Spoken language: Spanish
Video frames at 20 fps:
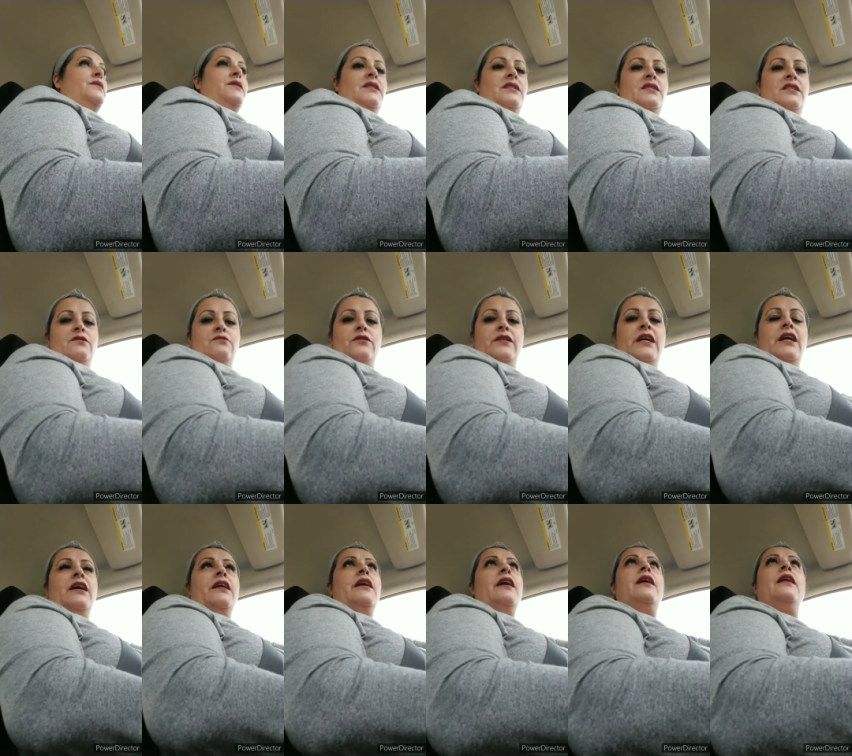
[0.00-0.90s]
Es que sí,
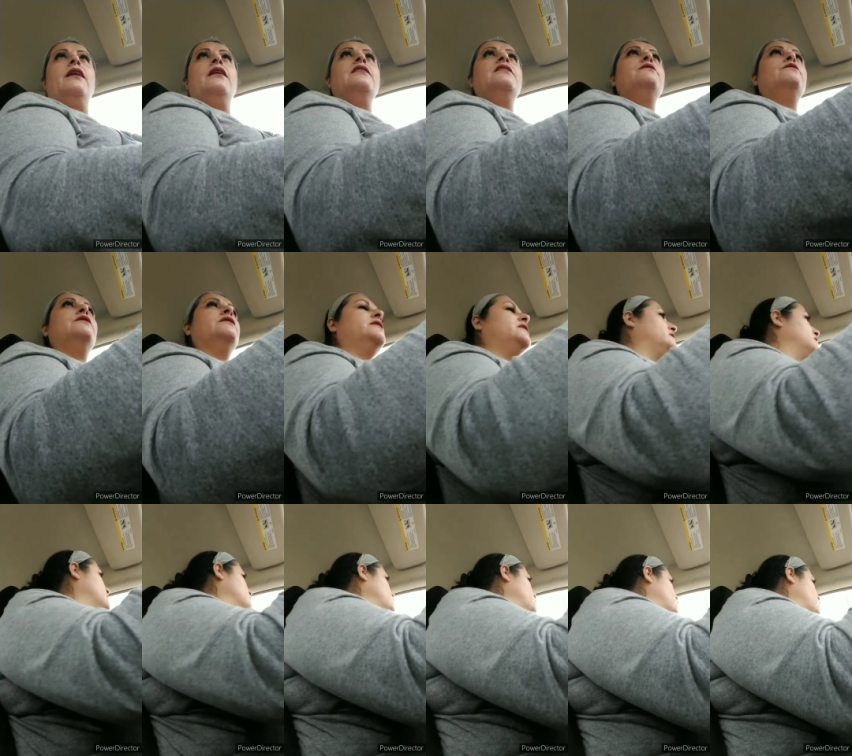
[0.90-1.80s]
ahorita que llegue a la casa voy a
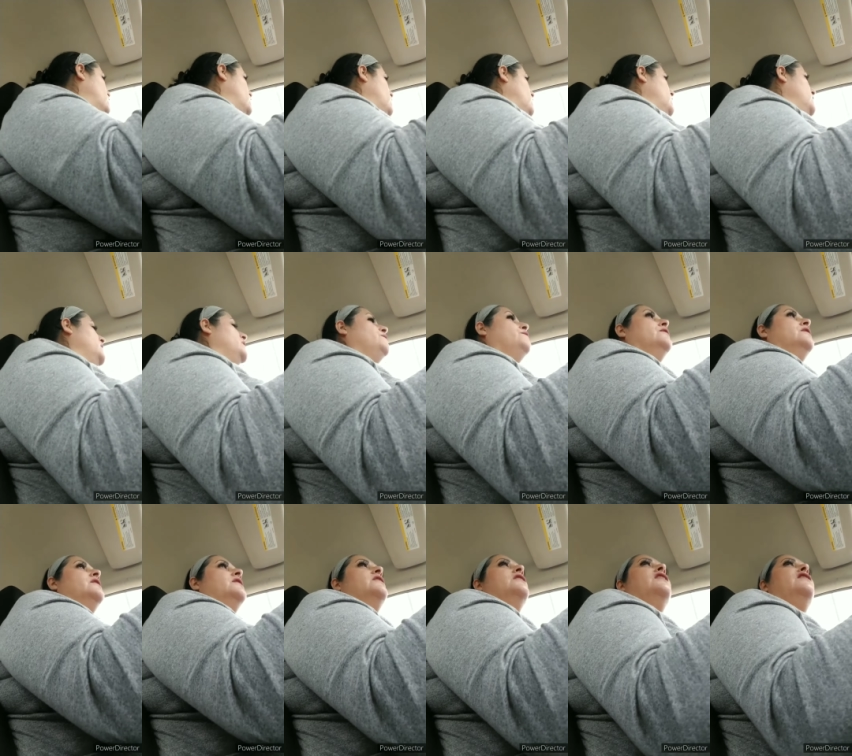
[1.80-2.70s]
tener mucho dolor y
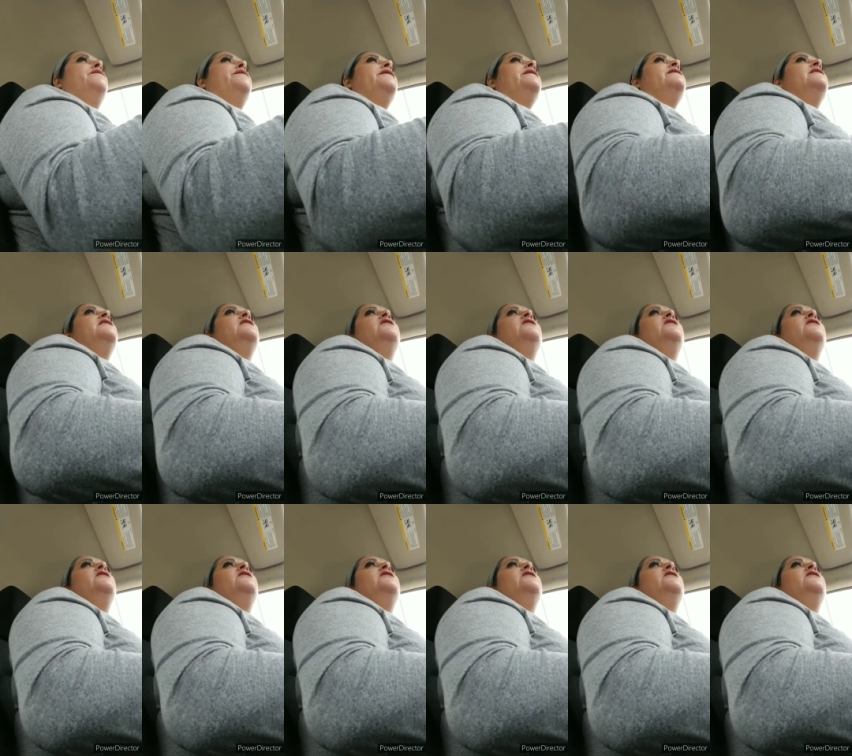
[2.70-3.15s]
voy a tener el pie